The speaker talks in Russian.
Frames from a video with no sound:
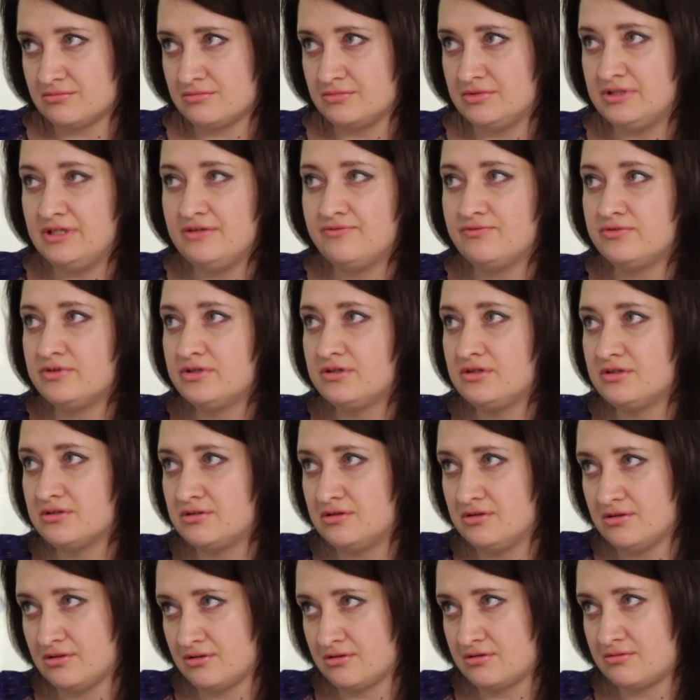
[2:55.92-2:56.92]

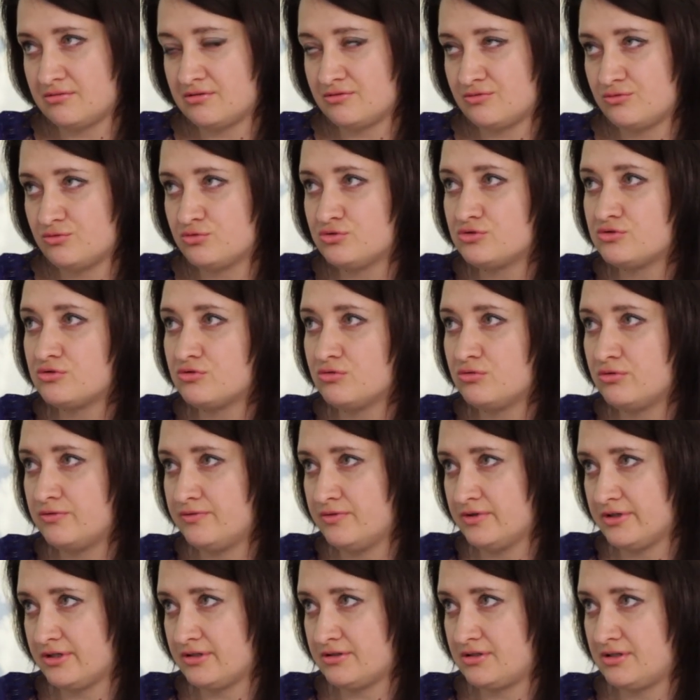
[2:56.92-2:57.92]
невыгодных
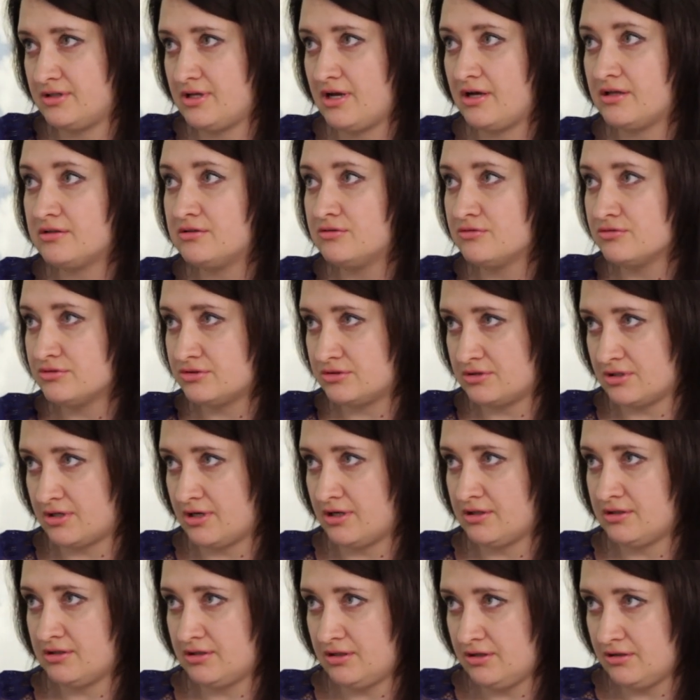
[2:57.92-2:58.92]
условиях для одной
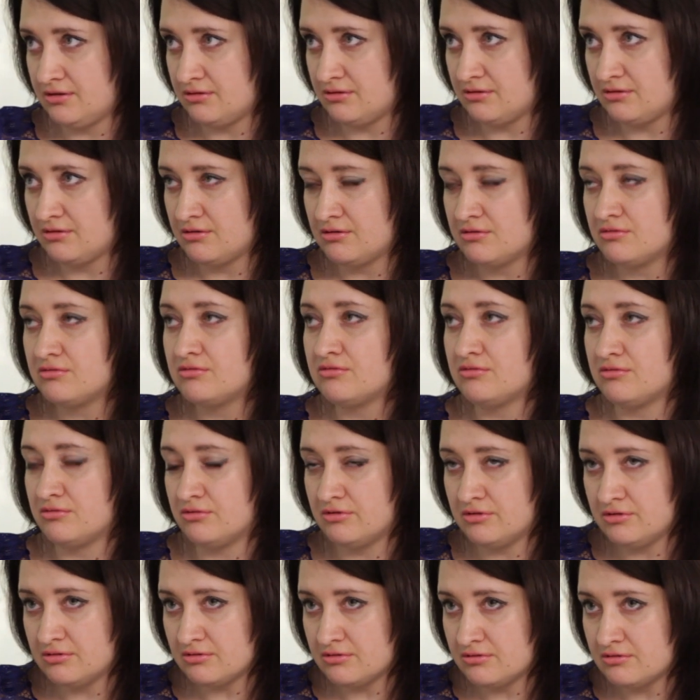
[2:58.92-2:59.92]
стороны,
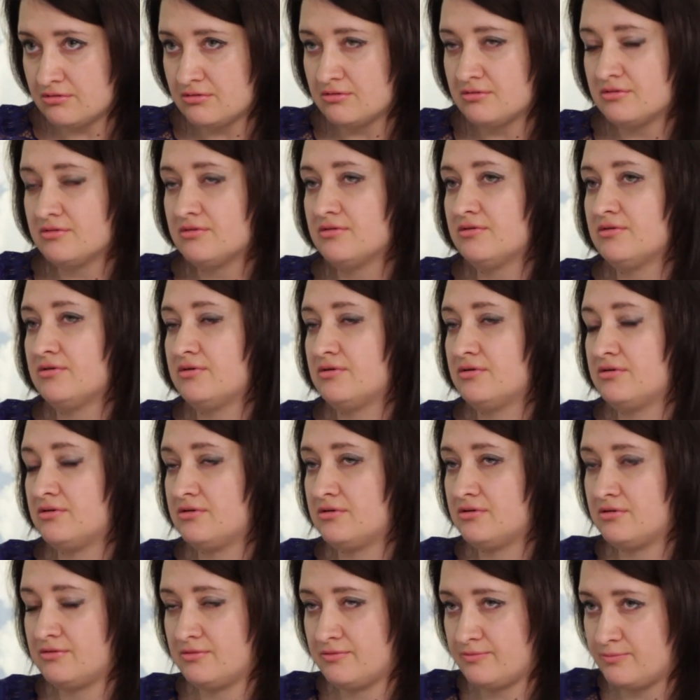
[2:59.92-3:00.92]
он
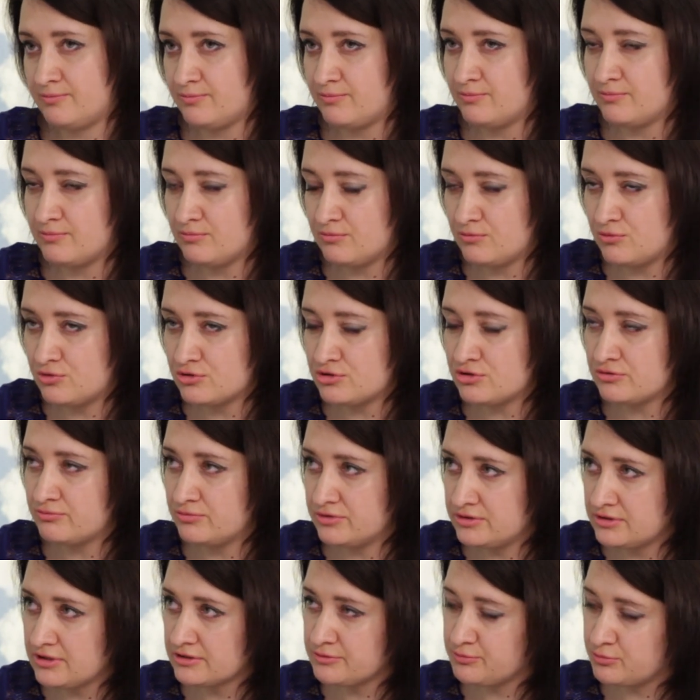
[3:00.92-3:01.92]
э, может
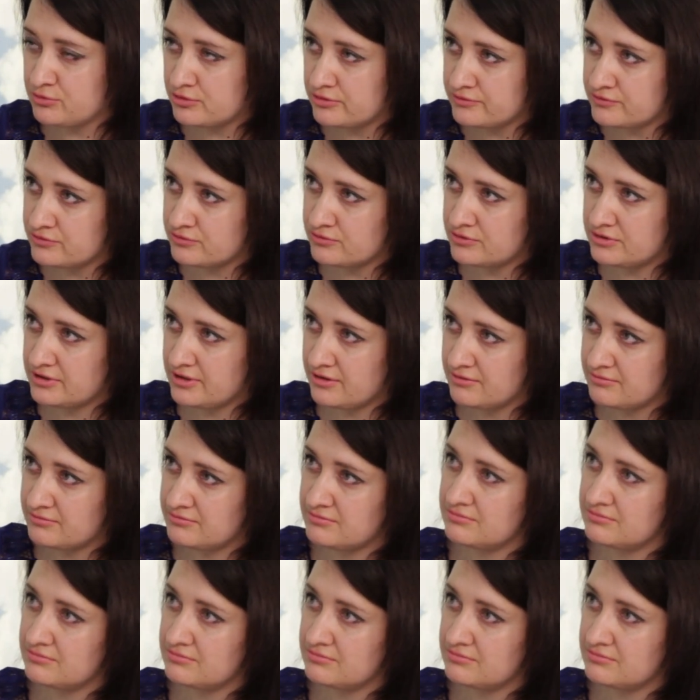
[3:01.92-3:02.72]
быть оспорен в суде.